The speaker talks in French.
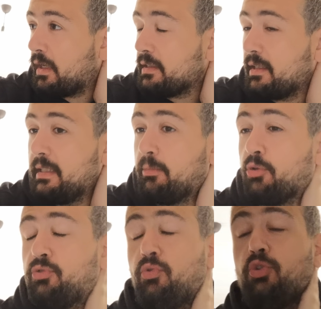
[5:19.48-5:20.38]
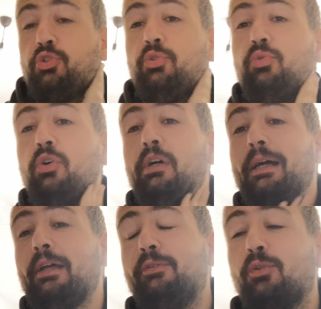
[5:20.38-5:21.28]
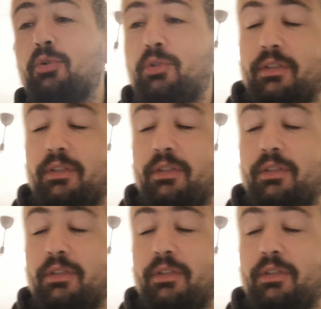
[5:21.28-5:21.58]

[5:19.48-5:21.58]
un calibre sous le genou euh, à N'Golo